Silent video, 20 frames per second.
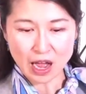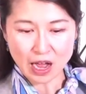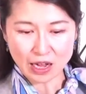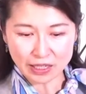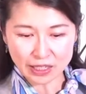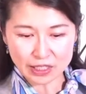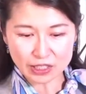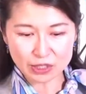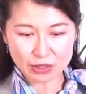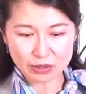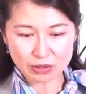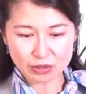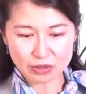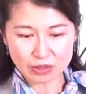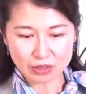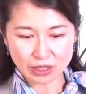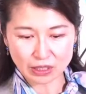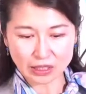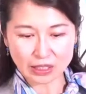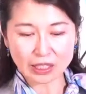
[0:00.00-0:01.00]
激しく
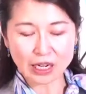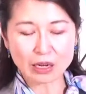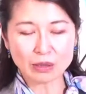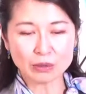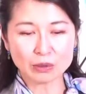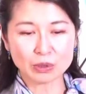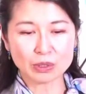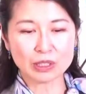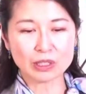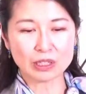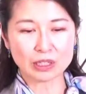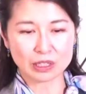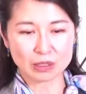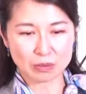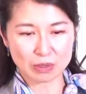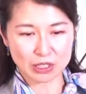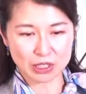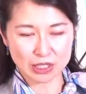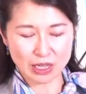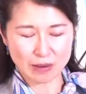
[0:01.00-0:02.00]
戦う時が来
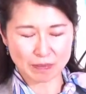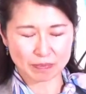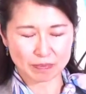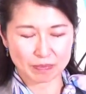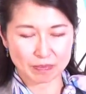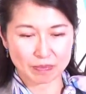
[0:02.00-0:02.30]
ました。